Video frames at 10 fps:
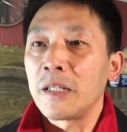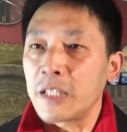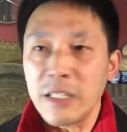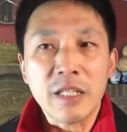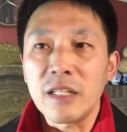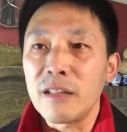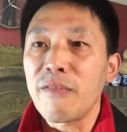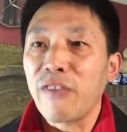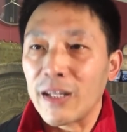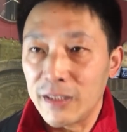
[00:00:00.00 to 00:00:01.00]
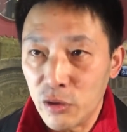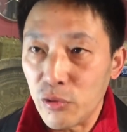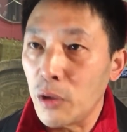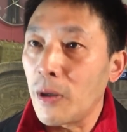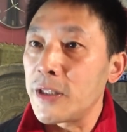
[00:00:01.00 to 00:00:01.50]
这些人在法庭
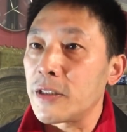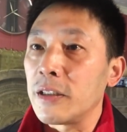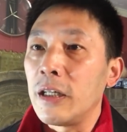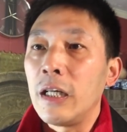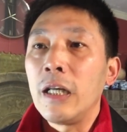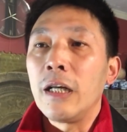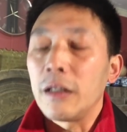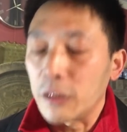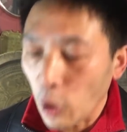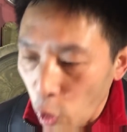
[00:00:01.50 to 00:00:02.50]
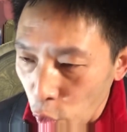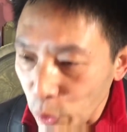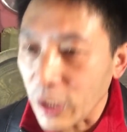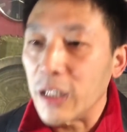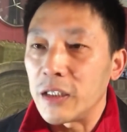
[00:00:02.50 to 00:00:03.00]
输了官司，都
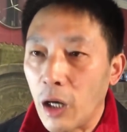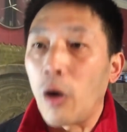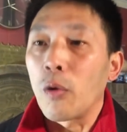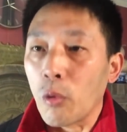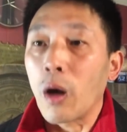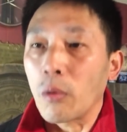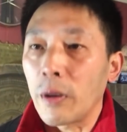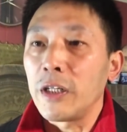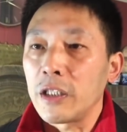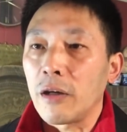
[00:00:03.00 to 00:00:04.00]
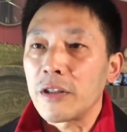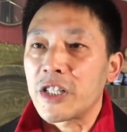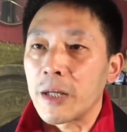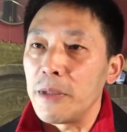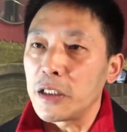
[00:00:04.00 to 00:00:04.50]
得交，乖乖的交。
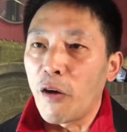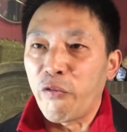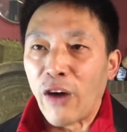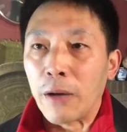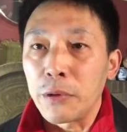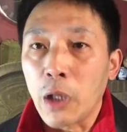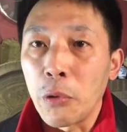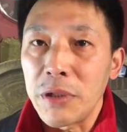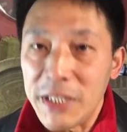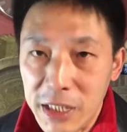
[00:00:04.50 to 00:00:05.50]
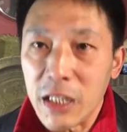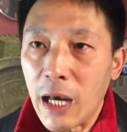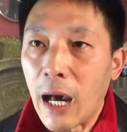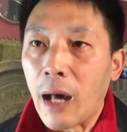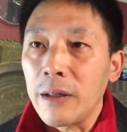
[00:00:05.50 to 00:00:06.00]
什么叫法律高于一切
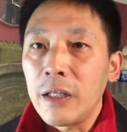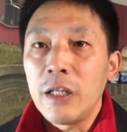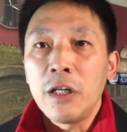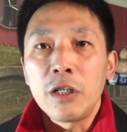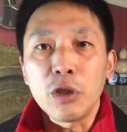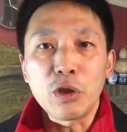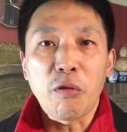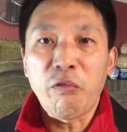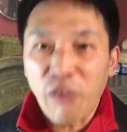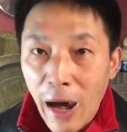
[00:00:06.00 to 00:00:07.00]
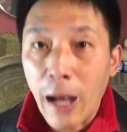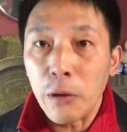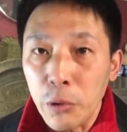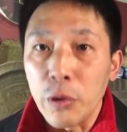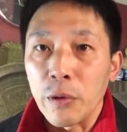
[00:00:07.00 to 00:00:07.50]
啊？就是法
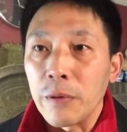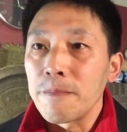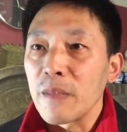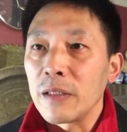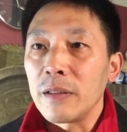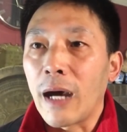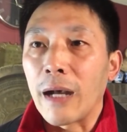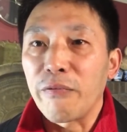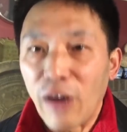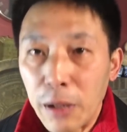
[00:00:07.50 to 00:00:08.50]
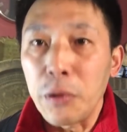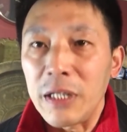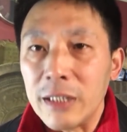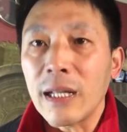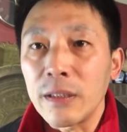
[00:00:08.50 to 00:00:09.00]
律啊！法律
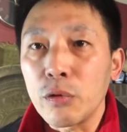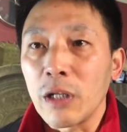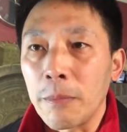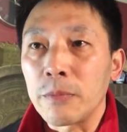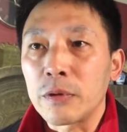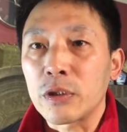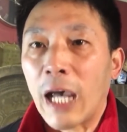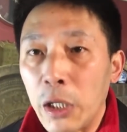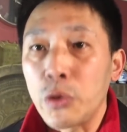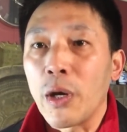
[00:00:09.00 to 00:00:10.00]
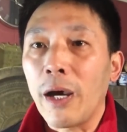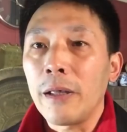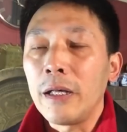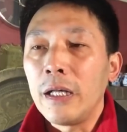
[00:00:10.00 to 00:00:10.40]
一旦做了裁决。